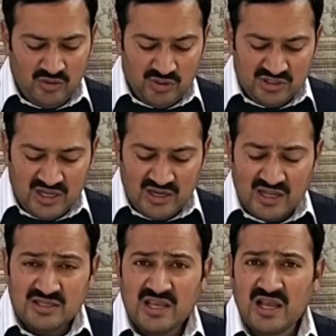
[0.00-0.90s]
और इसका
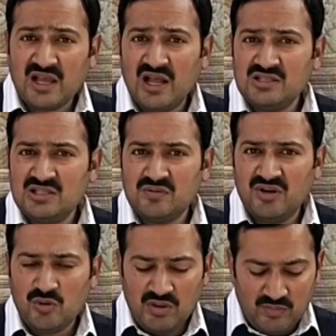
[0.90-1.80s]
इलाज क्या है आज की इस
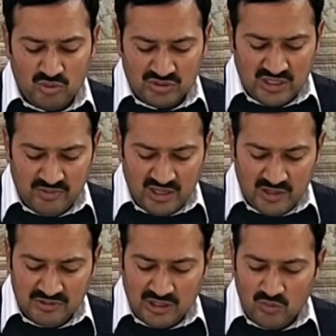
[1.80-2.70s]
वीडियो में आपको इसका
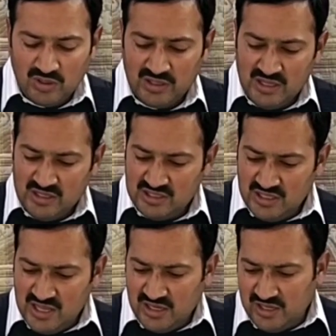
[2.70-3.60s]
हल बताऊँगा ये
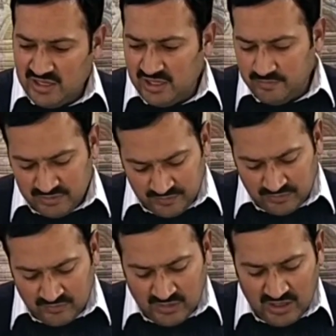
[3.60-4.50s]
देख रहे हैं
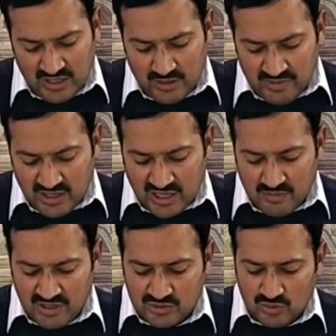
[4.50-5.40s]
आप अगर मेरा
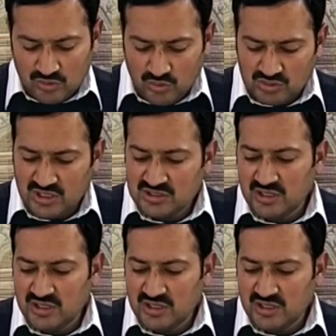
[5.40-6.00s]
कैमरा इसको क्लोज कर